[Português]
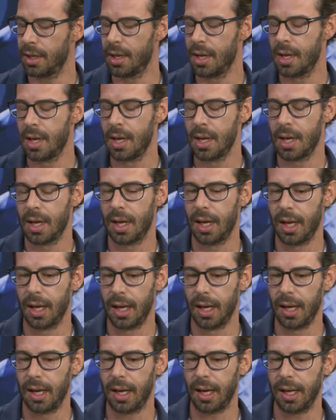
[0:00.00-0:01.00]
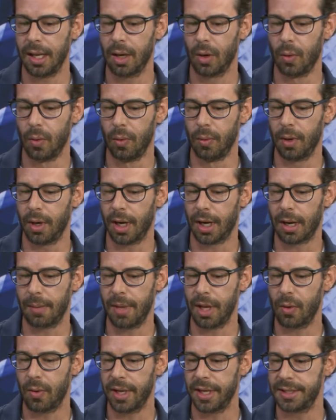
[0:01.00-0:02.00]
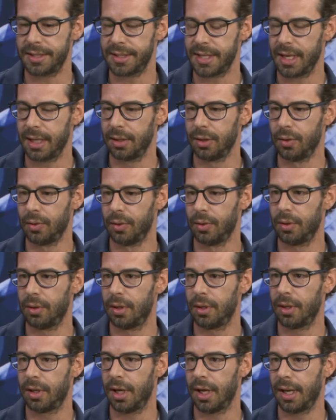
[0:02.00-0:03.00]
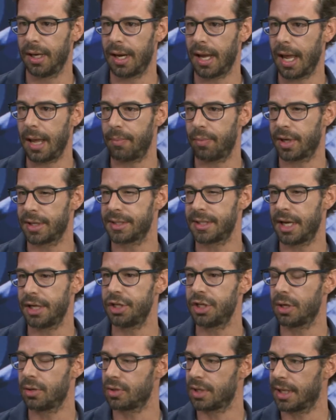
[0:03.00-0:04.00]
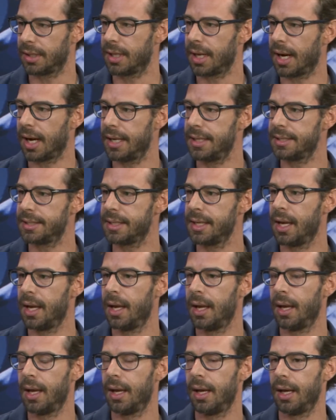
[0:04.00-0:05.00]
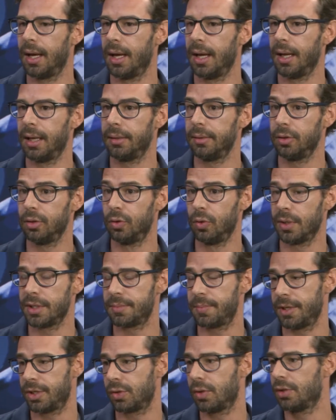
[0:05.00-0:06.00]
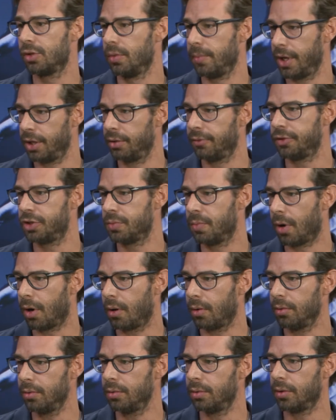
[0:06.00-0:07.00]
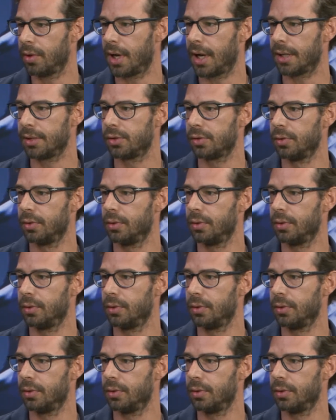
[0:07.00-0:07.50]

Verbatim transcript: Tá. Uh, eu acabei conhecendo, uh, na época, sete anos atrás, ah, duas pessoas do meio do futebol, no caso.